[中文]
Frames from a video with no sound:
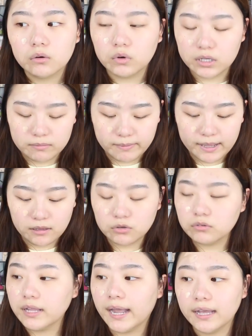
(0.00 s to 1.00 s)
我一般
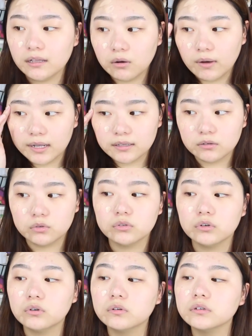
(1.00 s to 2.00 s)
用它的话呢，我
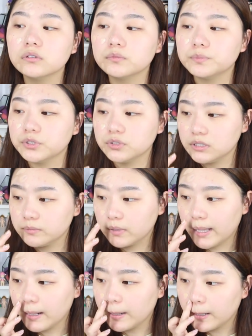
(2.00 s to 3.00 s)
都会用 Beauty
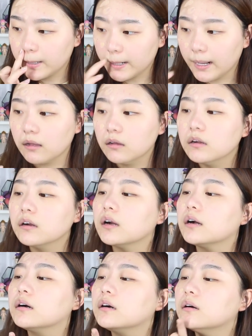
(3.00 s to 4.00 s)
Blender 上，
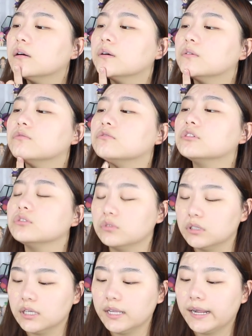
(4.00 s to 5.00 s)
然后我
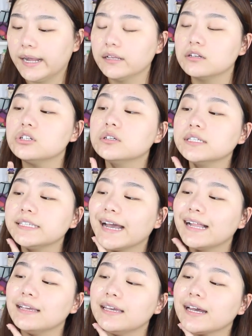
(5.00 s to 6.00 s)
觉得它的遮
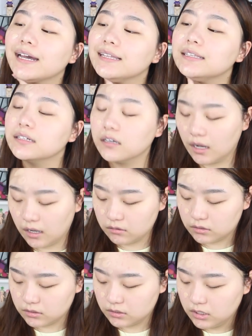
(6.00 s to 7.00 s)
瑕力还挺
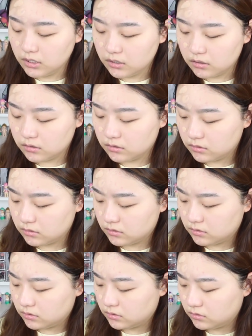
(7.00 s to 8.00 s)
好的。嗯，
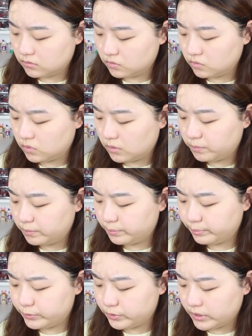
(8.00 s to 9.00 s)
我
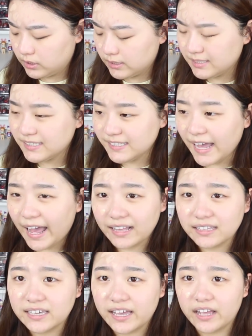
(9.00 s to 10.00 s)
觉得
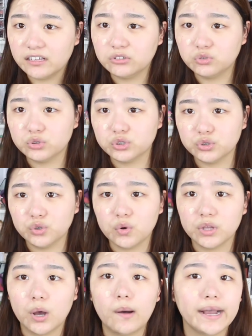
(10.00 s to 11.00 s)
夏天就是
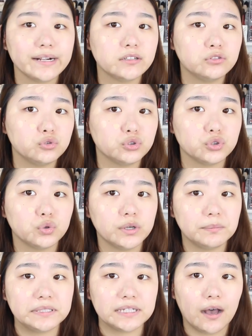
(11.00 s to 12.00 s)
用的话就是
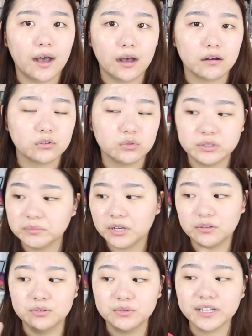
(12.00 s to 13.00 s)
会比较好。我为什么
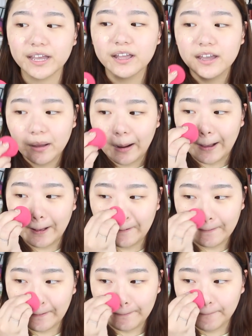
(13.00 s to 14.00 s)
要涂面？然
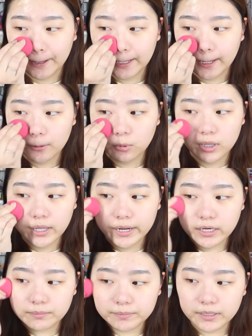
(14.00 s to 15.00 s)
后给你们先推
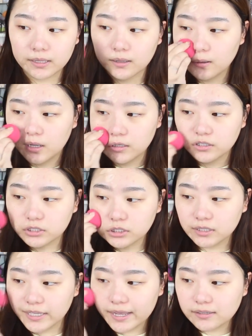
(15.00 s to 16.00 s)
开这边。其
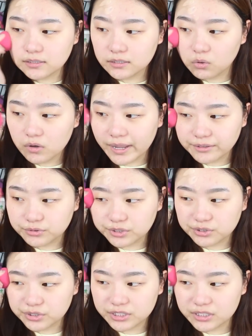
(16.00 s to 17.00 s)
实颜色我感觉
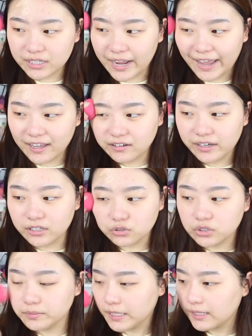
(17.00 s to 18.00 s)
就是还可以，
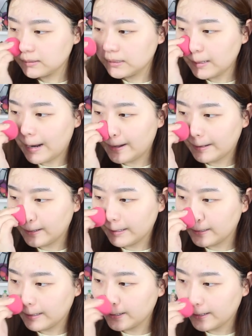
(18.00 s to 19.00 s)
就是比较自然的
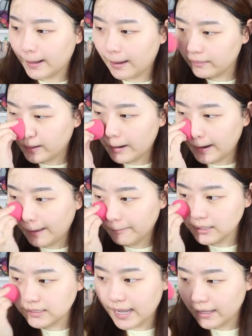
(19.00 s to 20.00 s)
一个色号。但是他
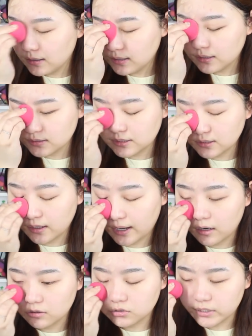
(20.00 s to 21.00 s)
们家的那个色
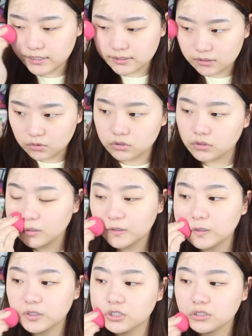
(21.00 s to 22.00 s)
号选择，我觉
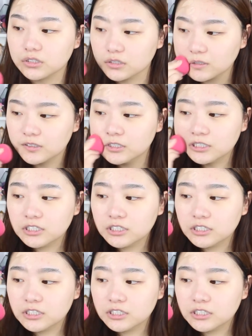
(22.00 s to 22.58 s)
得是。